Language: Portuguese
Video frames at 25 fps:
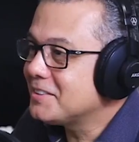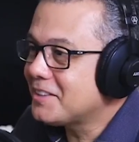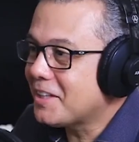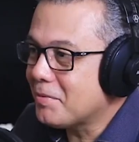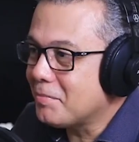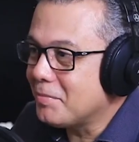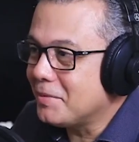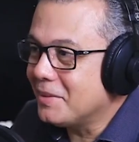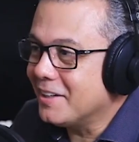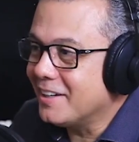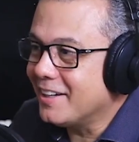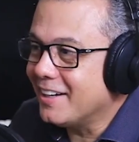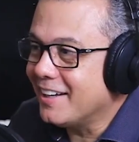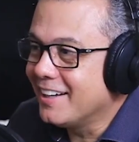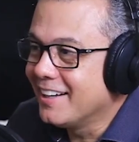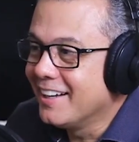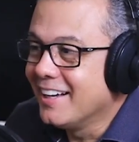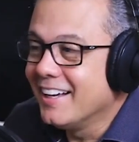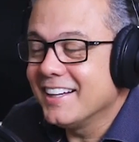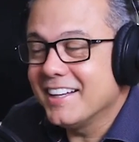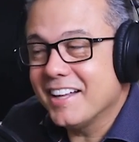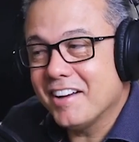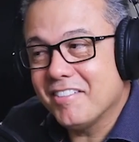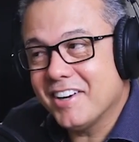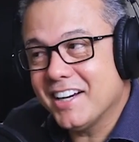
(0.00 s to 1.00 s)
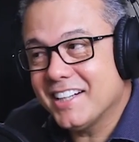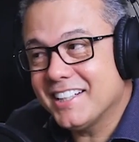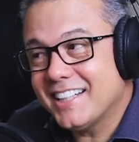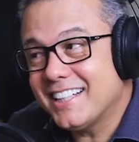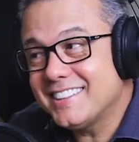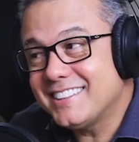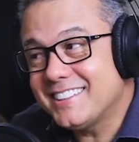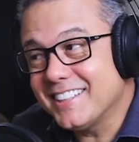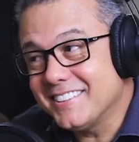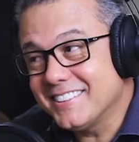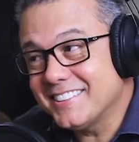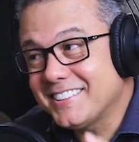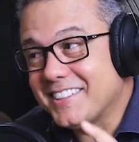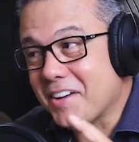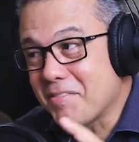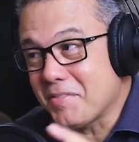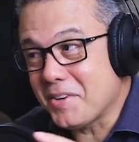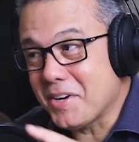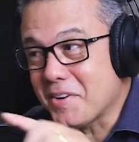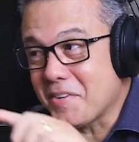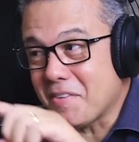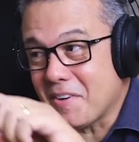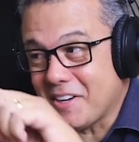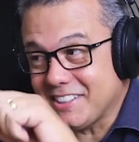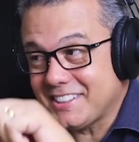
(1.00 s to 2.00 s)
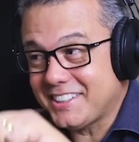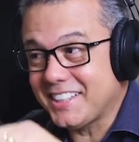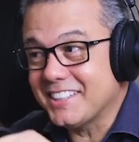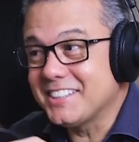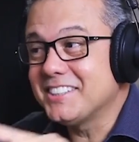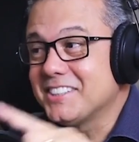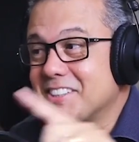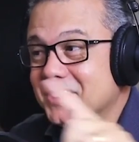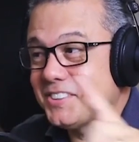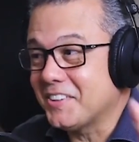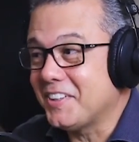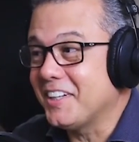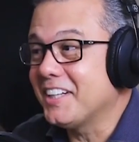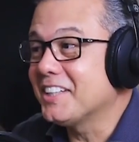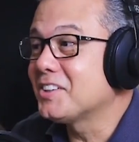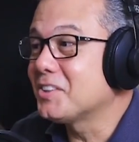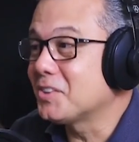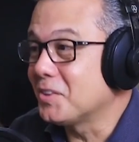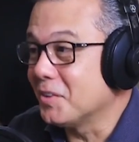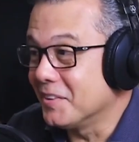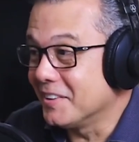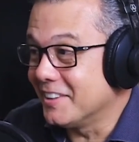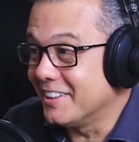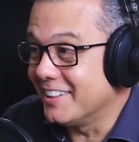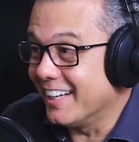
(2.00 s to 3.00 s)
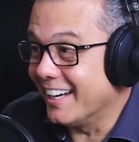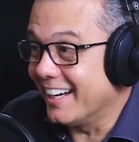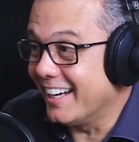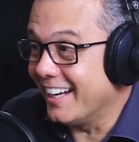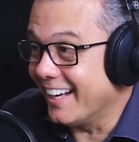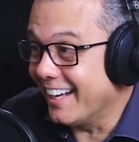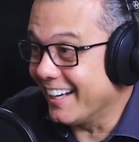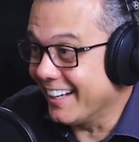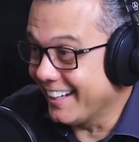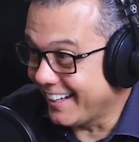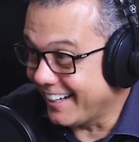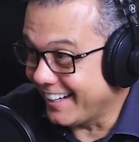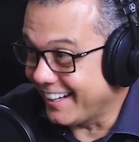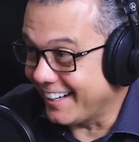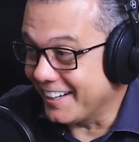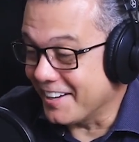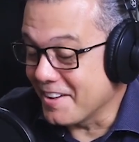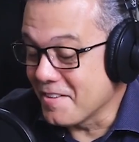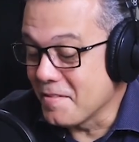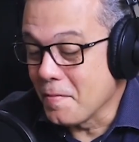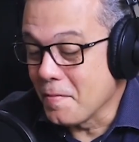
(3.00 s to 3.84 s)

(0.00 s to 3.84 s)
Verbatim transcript: não sabia, não. né? Na verdade, você não sabia quase dessa história toda, não. né?